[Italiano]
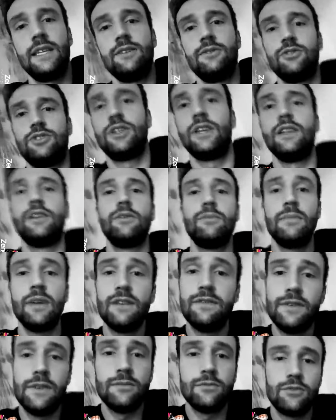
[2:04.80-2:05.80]
devo scegliere un
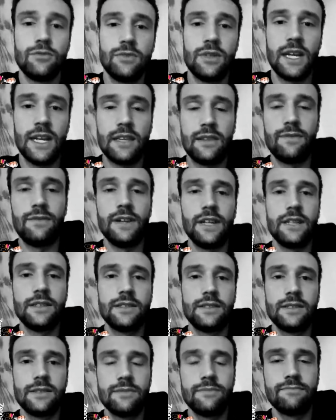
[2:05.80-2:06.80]
bel film su
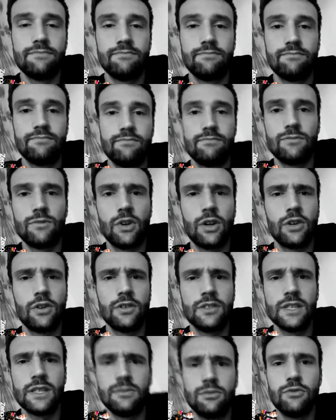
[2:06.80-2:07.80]
Netflix,
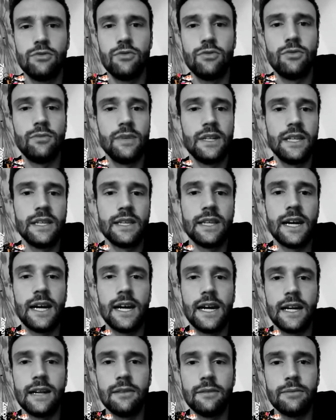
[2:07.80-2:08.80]
qualcosa tipo
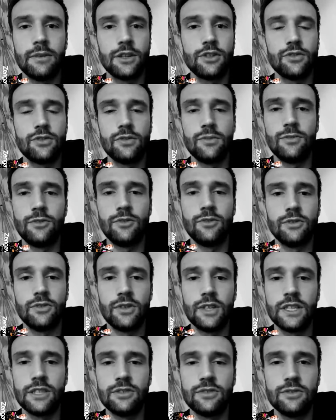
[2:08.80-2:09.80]
documentari, mi piacciono
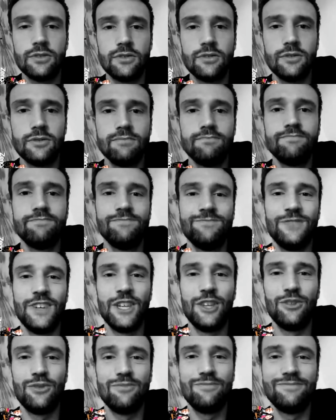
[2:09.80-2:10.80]
molto, adesso
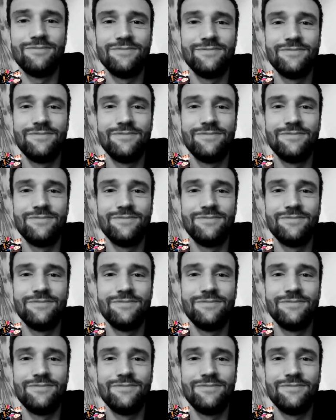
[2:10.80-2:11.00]
vedo.